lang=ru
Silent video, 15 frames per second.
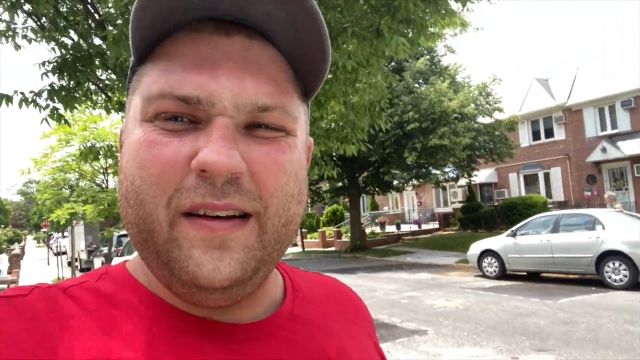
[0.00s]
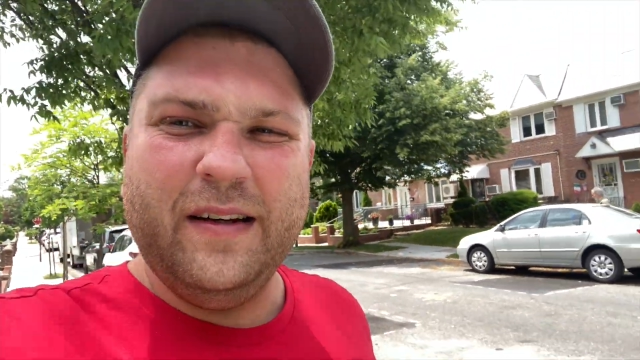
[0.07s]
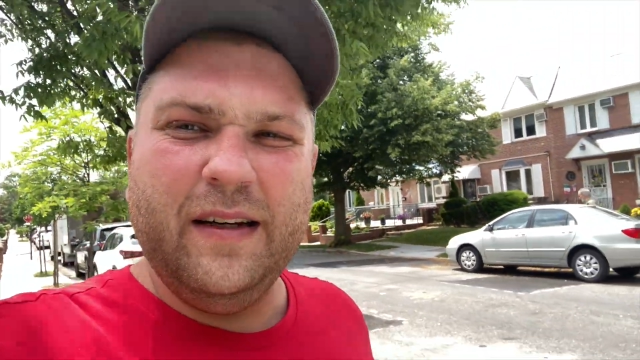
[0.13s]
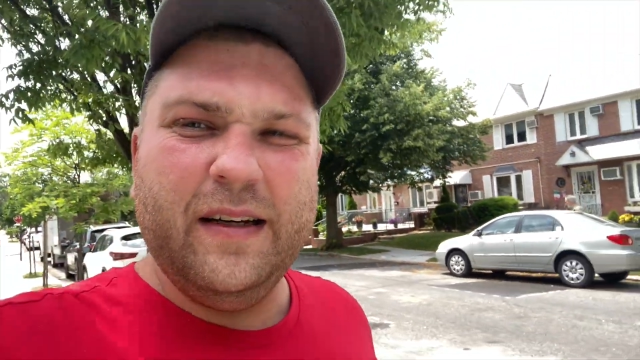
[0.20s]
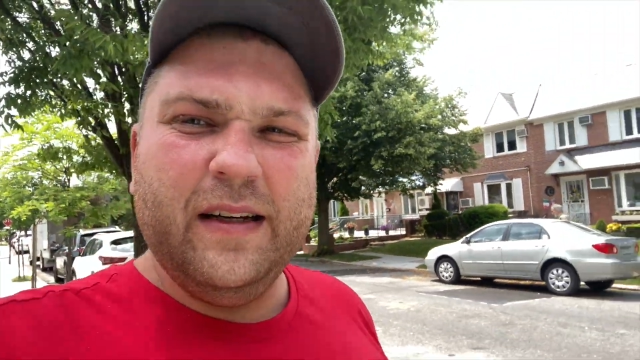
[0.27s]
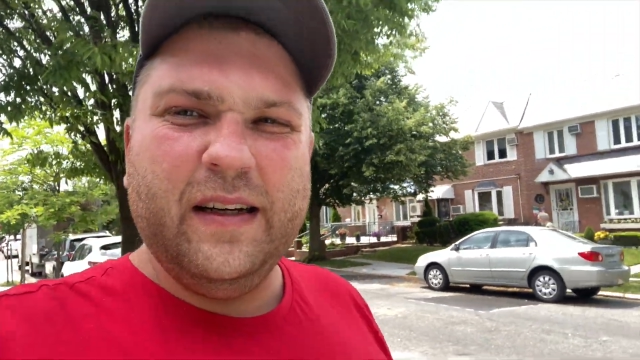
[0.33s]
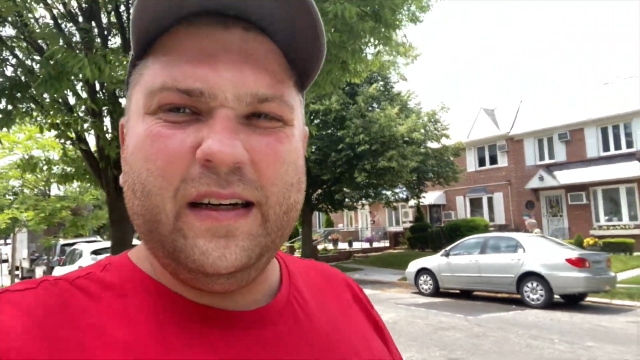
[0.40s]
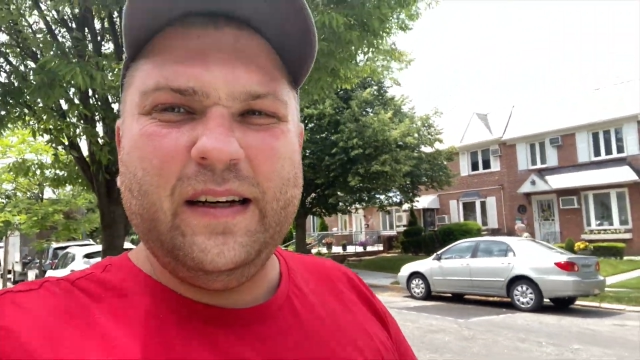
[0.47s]

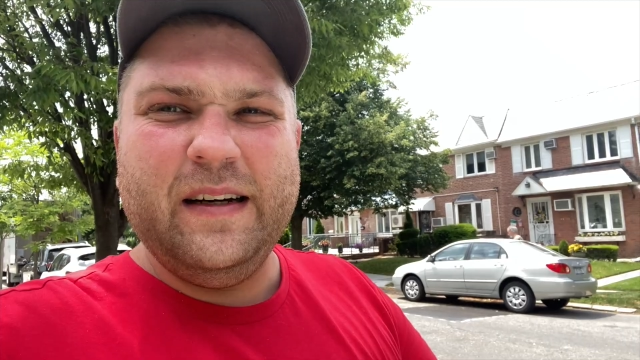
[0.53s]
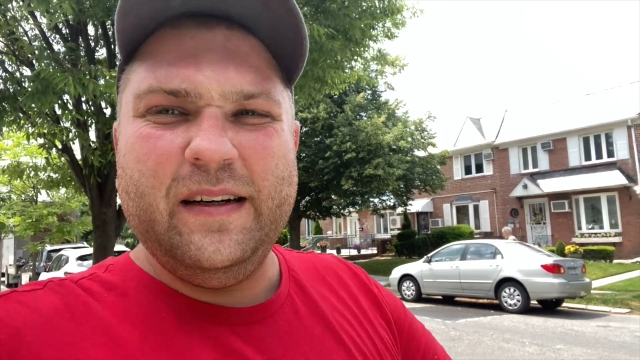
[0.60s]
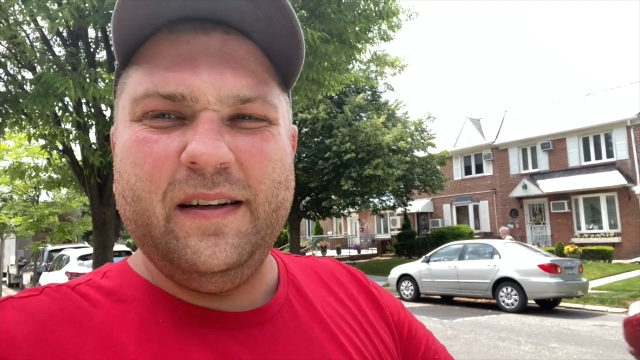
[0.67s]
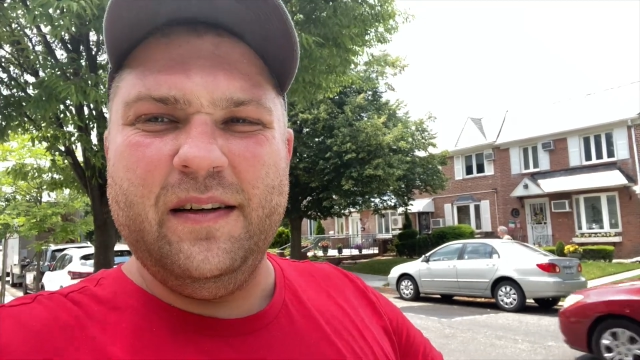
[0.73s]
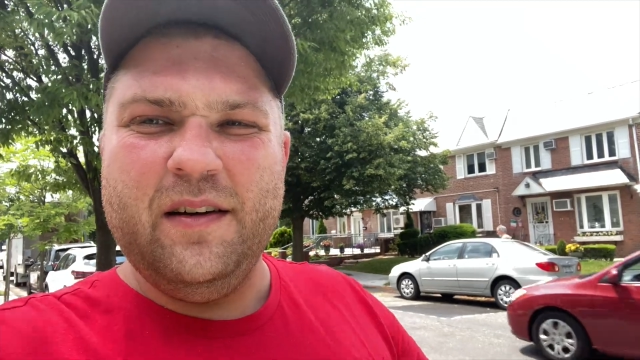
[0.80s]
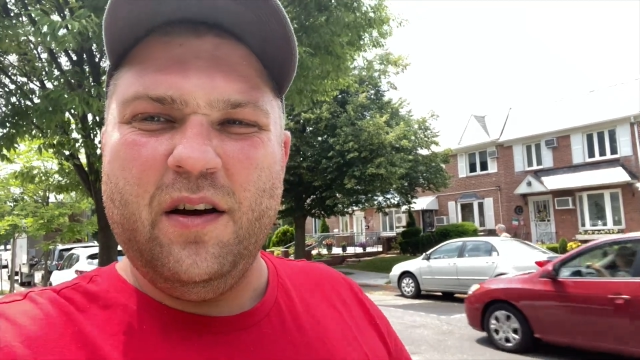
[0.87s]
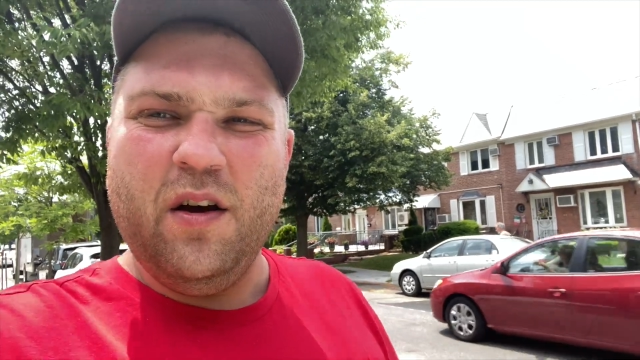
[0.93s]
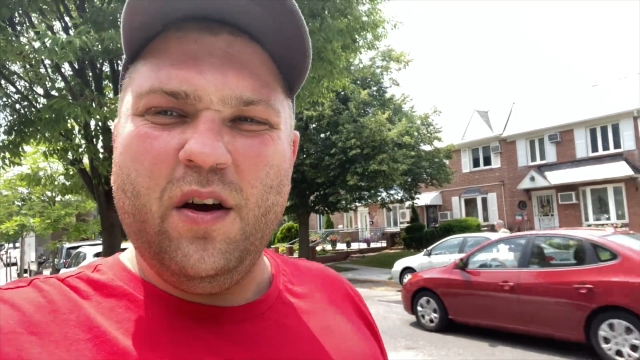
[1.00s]
А,
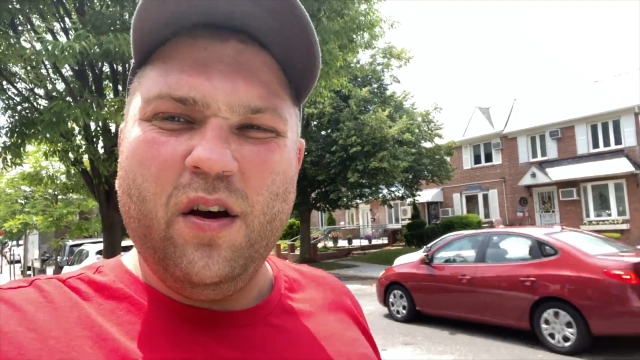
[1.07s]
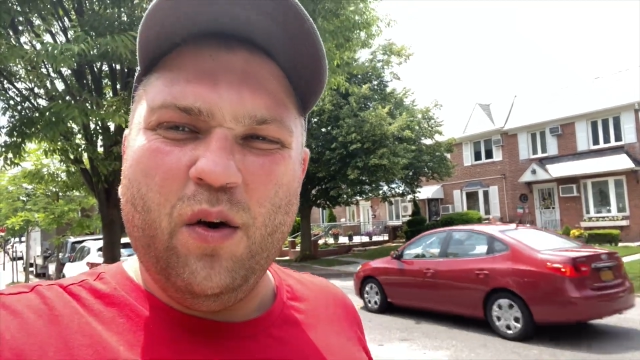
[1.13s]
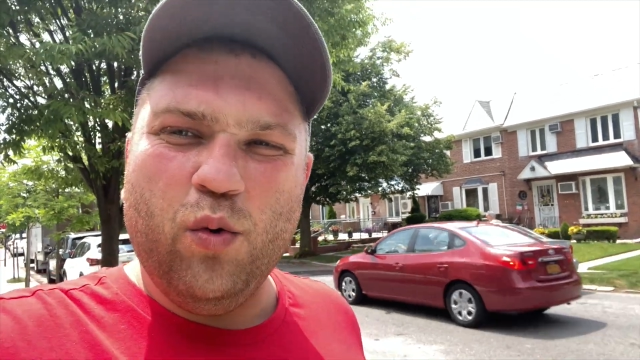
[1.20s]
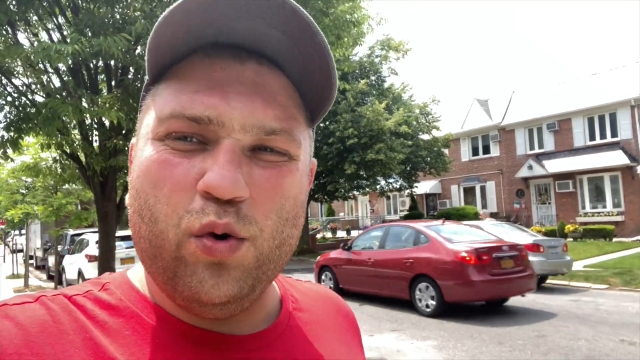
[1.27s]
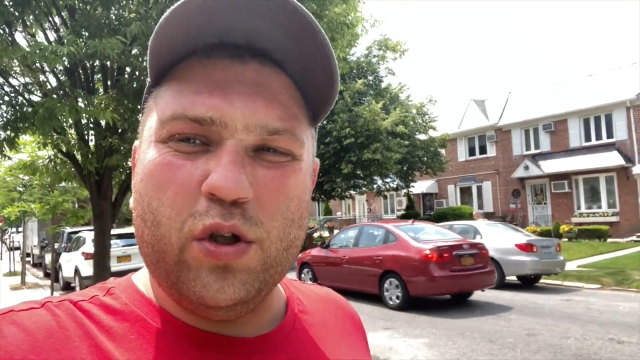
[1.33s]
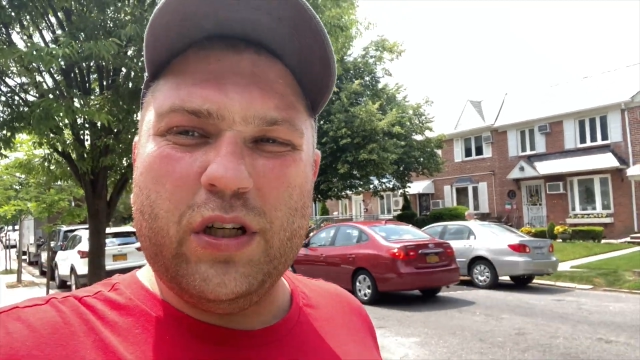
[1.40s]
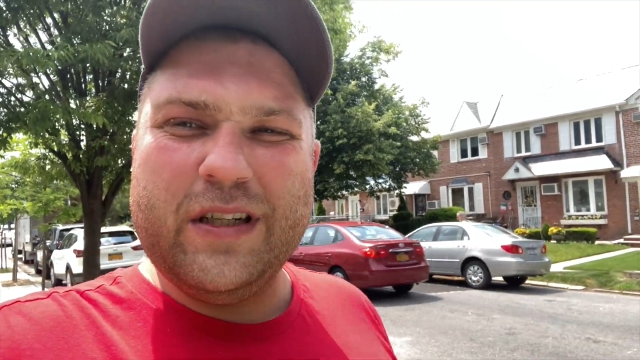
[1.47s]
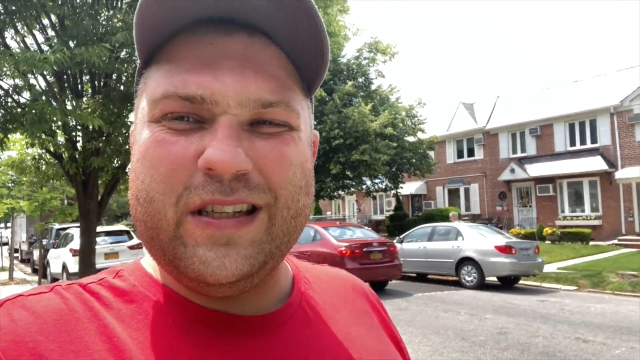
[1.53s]

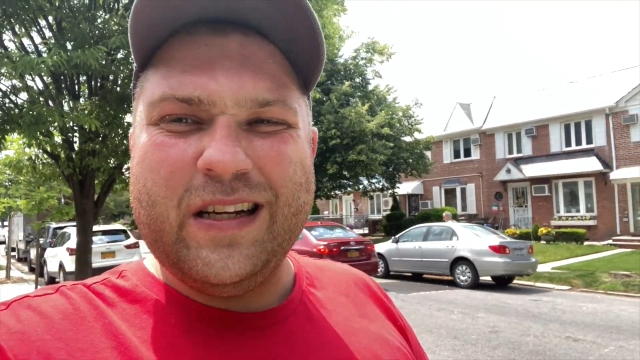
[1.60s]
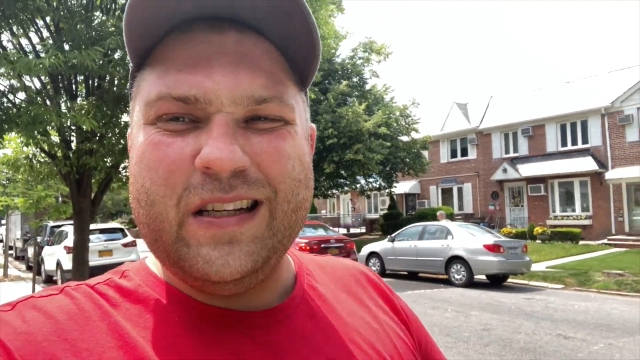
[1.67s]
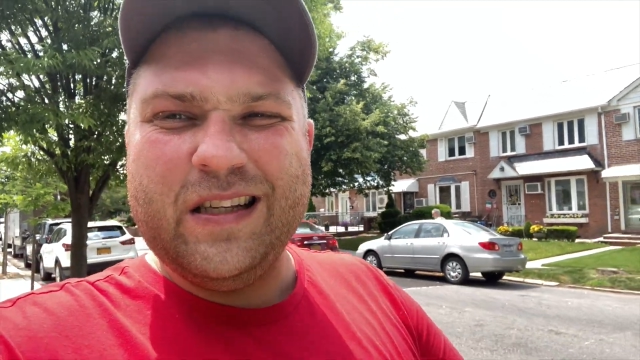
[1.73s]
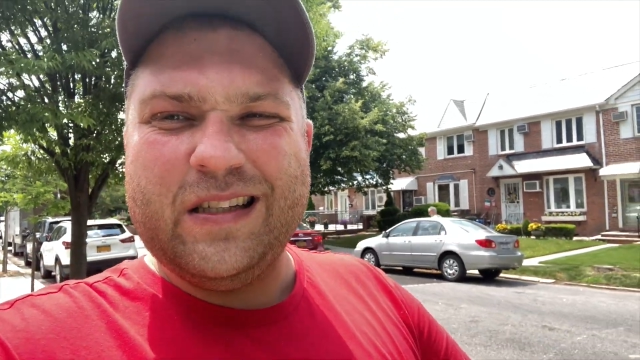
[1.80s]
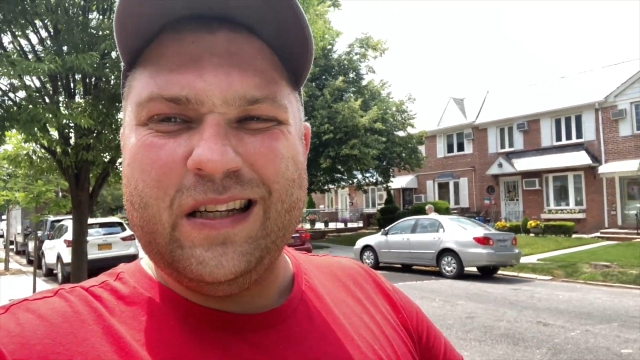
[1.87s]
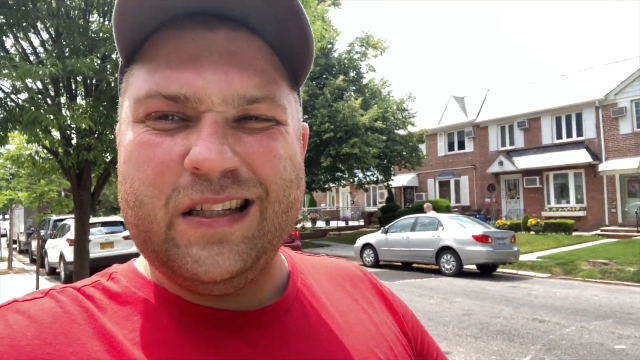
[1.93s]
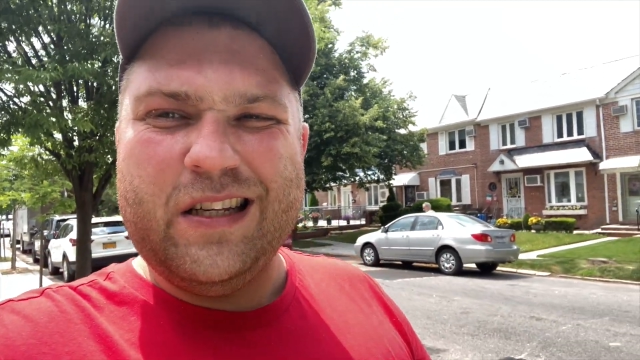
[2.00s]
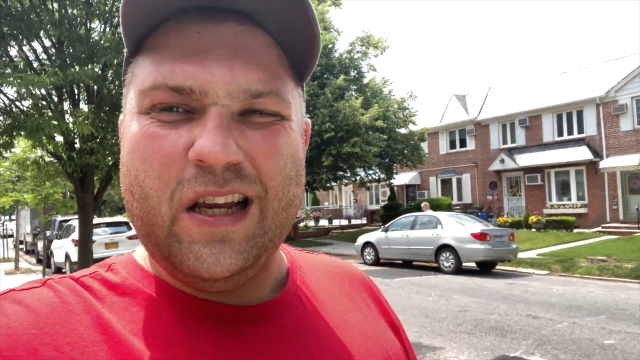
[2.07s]
уже
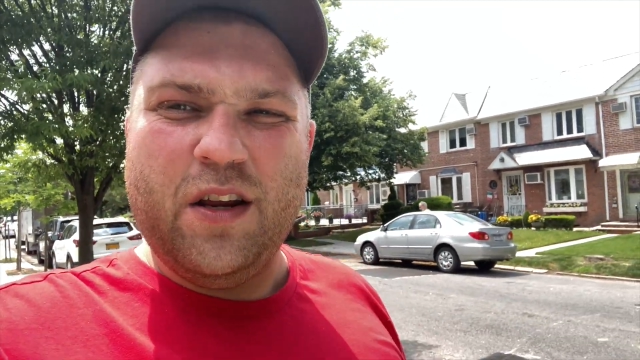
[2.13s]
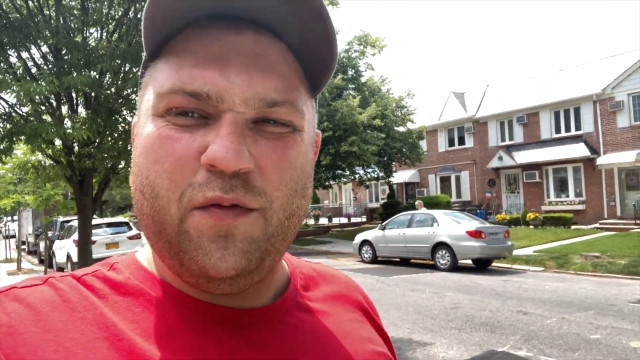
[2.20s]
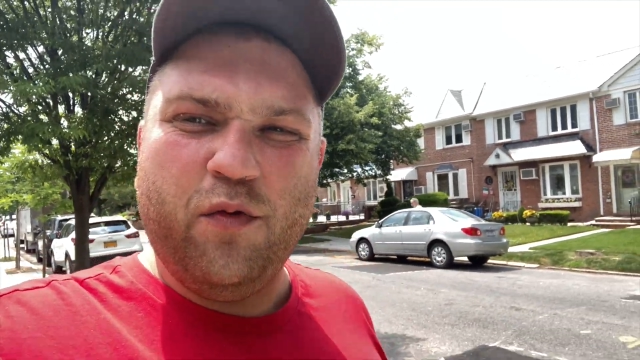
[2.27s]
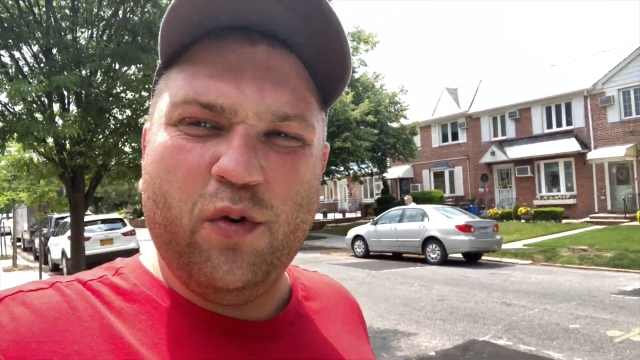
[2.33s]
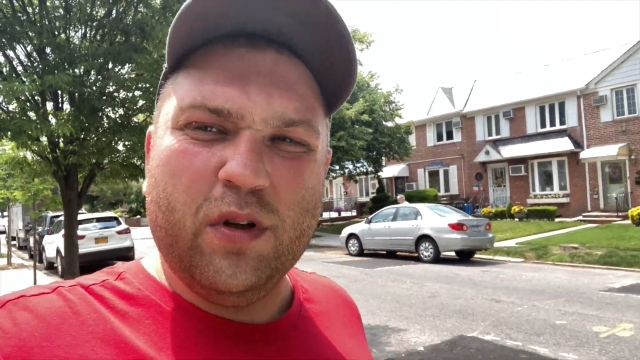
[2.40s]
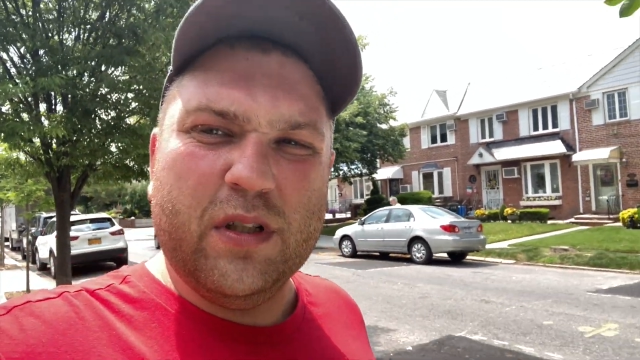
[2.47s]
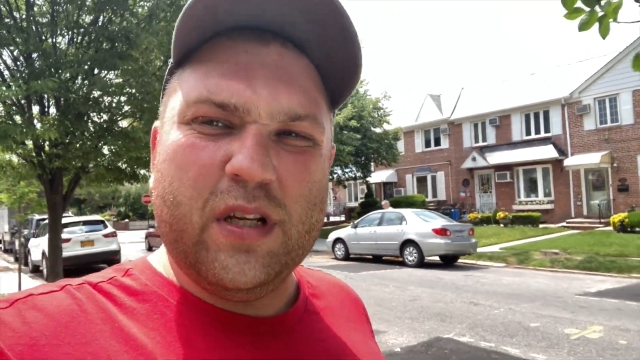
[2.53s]
садится телефон,